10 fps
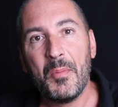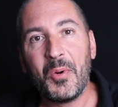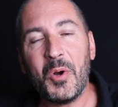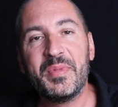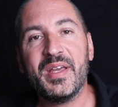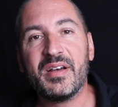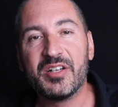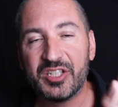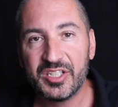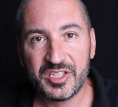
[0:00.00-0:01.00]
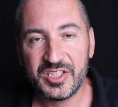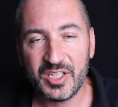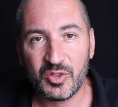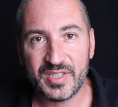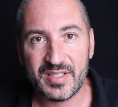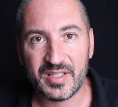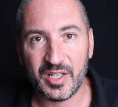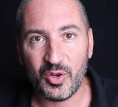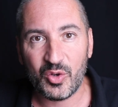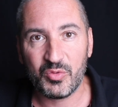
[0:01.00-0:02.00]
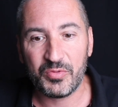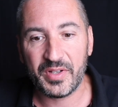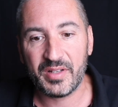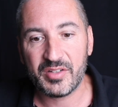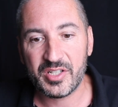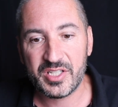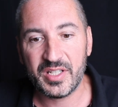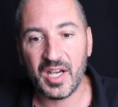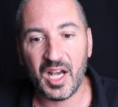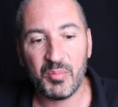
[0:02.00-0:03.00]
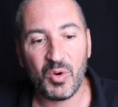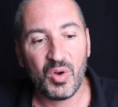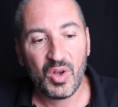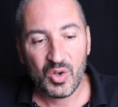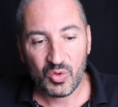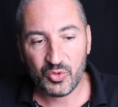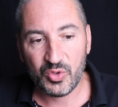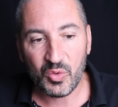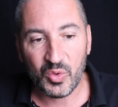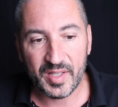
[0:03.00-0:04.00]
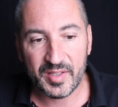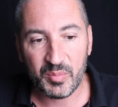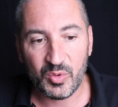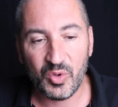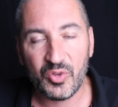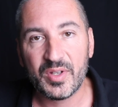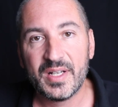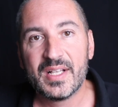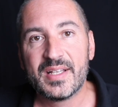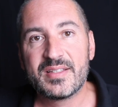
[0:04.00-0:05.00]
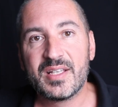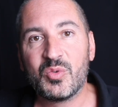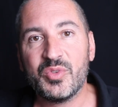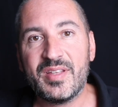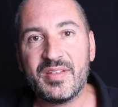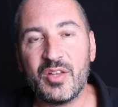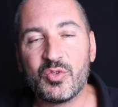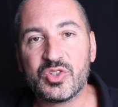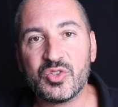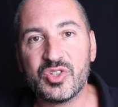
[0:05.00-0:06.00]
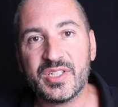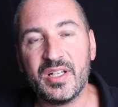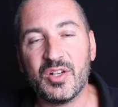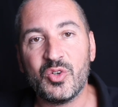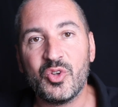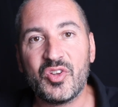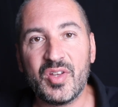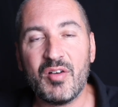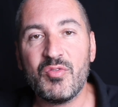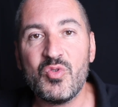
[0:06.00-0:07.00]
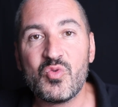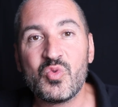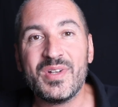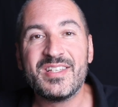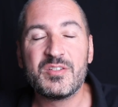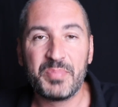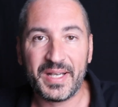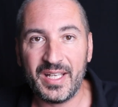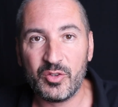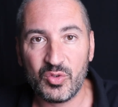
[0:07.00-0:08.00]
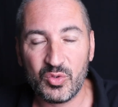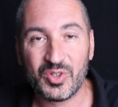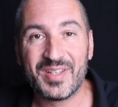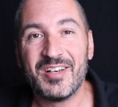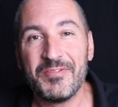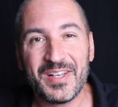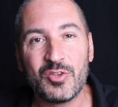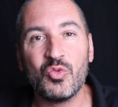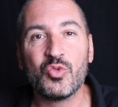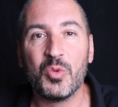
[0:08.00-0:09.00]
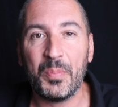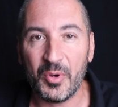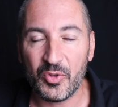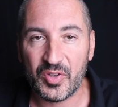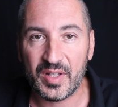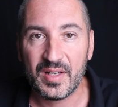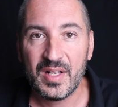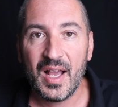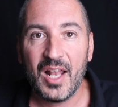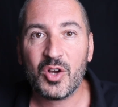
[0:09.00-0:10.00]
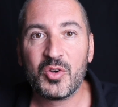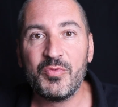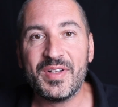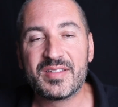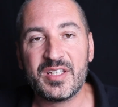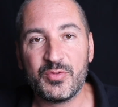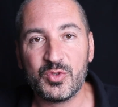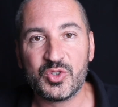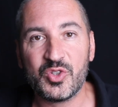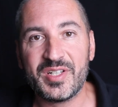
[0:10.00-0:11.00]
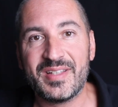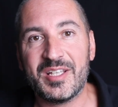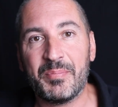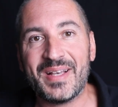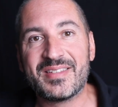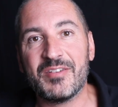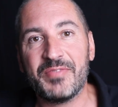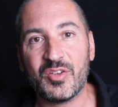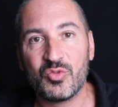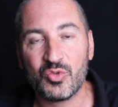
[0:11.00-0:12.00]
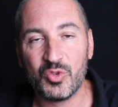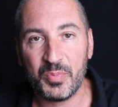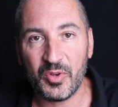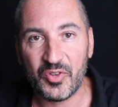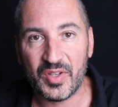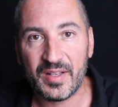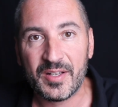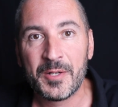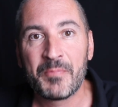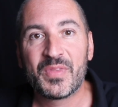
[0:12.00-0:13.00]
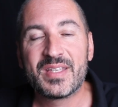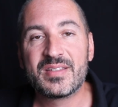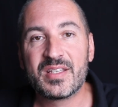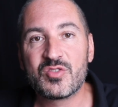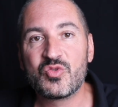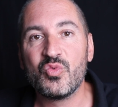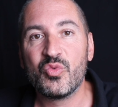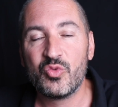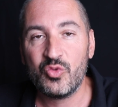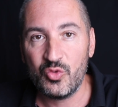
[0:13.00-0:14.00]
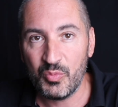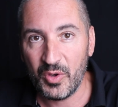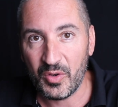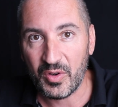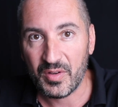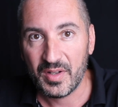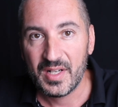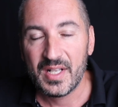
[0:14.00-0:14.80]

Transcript: Première gigantesque erreur qu'on fait généralement quand on a en conquête amoureuse, c'est qu'on essaye de changer le cerveau ou l'esprit de l'autre, sa façon de penser. Alors qu'en fait, ce qu'il faut changer, c'est pas sa façon de penser, c'est son humeur.